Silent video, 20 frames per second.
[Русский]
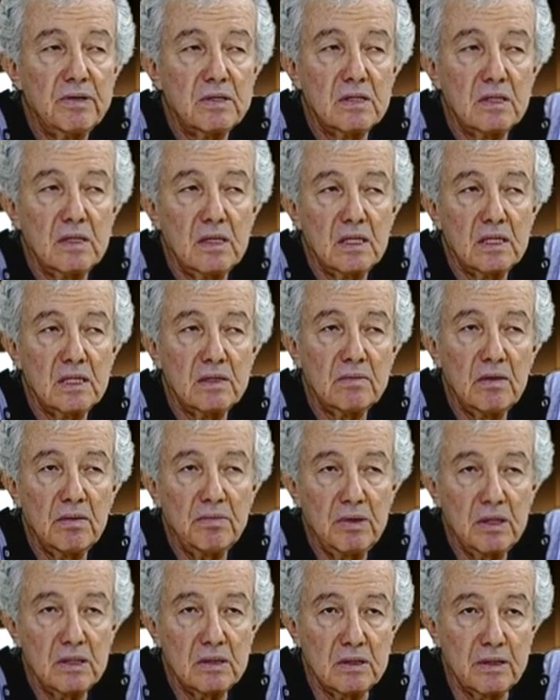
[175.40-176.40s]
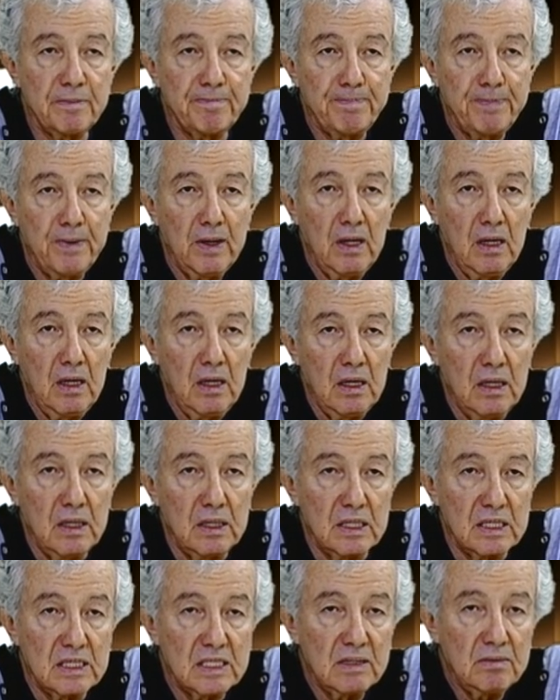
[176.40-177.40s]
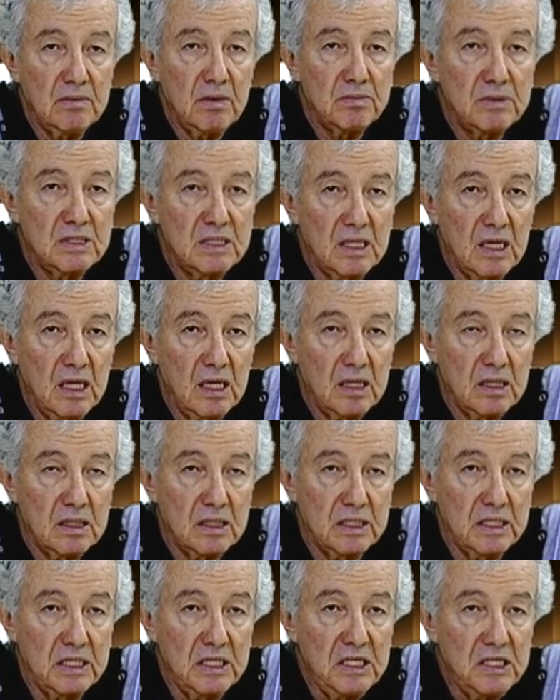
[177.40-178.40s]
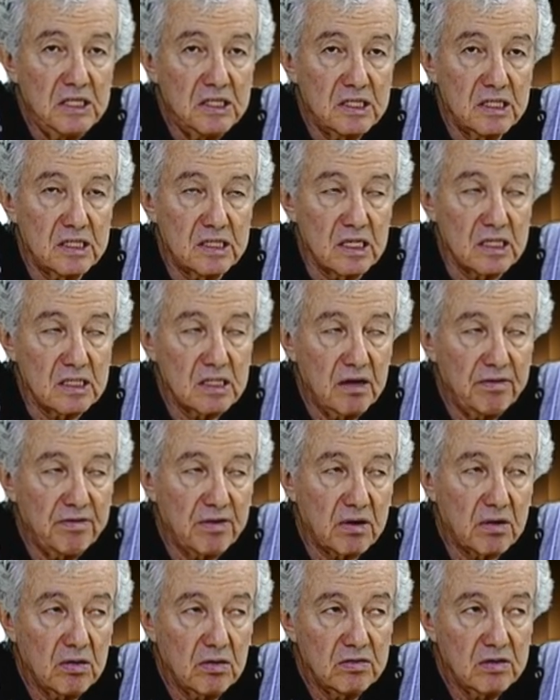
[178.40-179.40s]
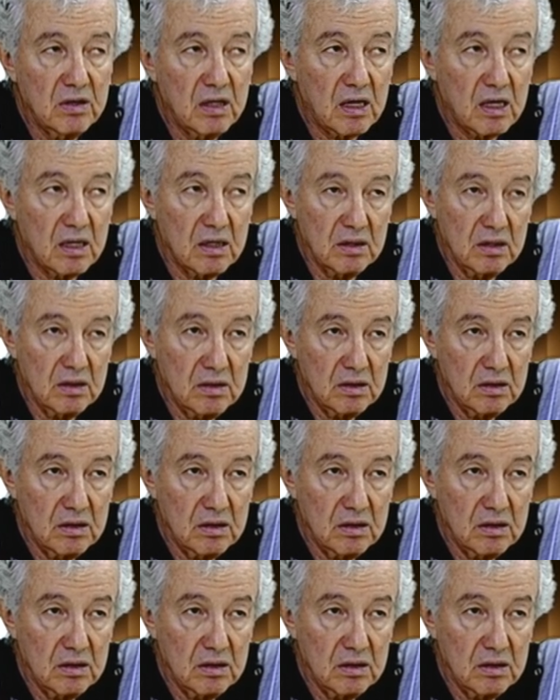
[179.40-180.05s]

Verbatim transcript: на этом моменте. На самом деле нынешний состав Верховной Рады